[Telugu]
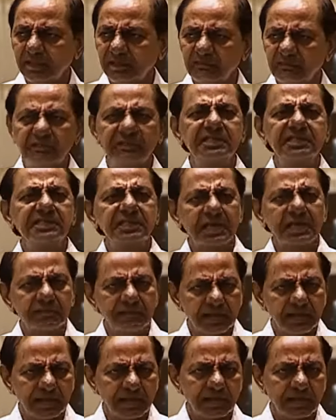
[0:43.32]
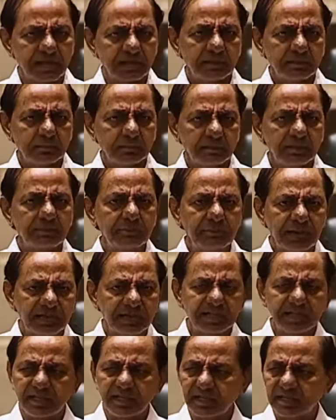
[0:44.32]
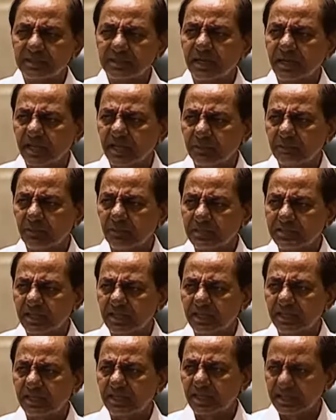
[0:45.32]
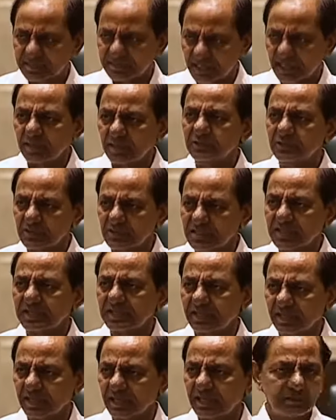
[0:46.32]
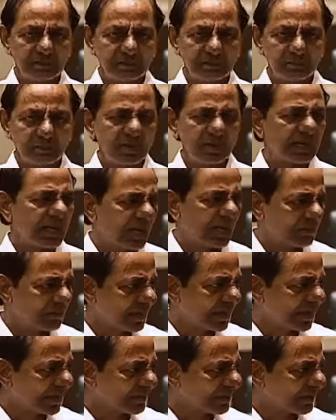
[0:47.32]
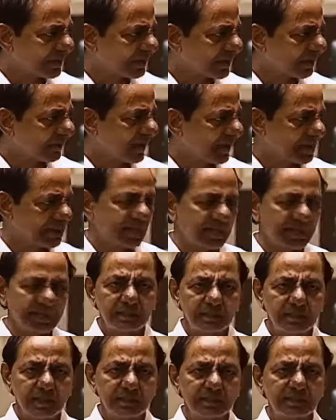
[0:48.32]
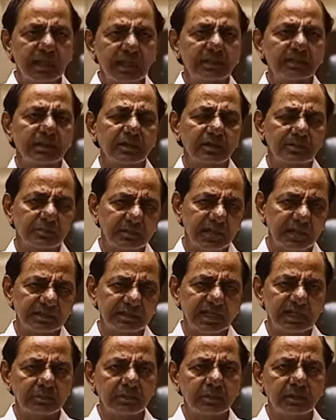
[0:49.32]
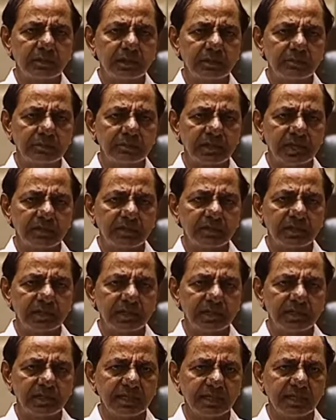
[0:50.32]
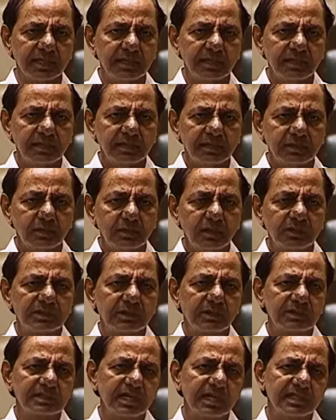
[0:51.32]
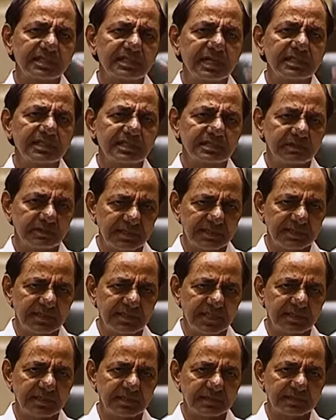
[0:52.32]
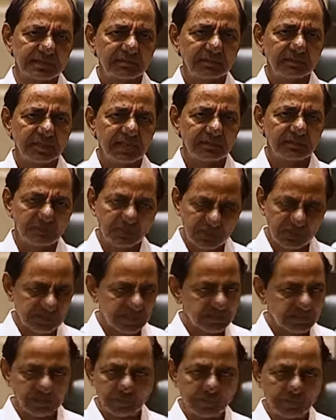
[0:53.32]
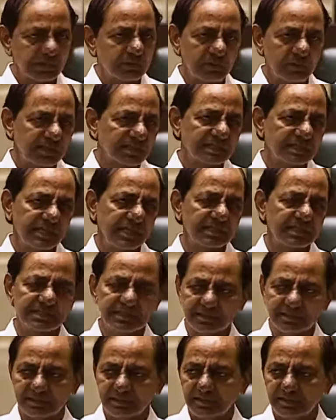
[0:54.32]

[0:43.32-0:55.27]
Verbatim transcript: విచ్చలవిడిగా మీ పార్టీల నియంత్రణ లేపవచ్చండి కానీ సంఘం చూస్తుంది కదా మన రాహుల్ గాంధీ ఒక మాట అంద అందరూ అందరికి మోడీ పేరే ఉన్నదంటే రెండు సంవత్సరాల జైలు శిక్ష విధించారు అధ్యక్ష అఫ్ కోర్స్ నిన్న సుప్రీంకోర్టు స్టే ఇచ్చింది